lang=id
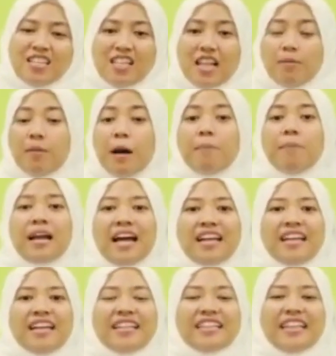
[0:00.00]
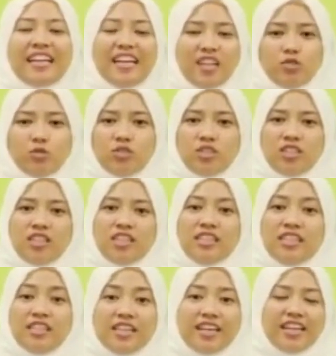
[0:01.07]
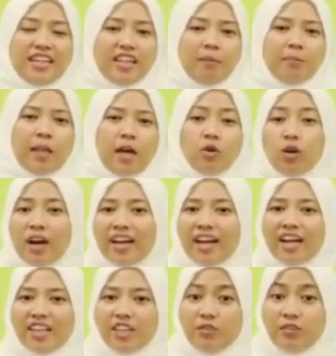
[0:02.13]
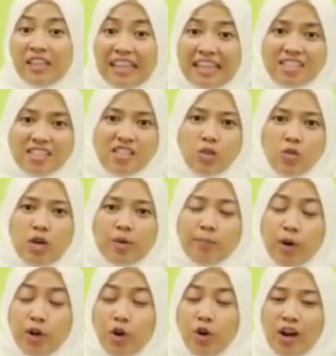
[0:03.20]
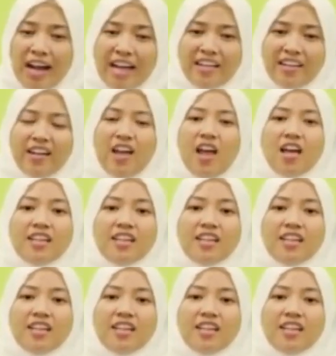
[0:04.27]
Selama berada di tanah suci, jika ingin melakukan aktivitas di luar pondokan,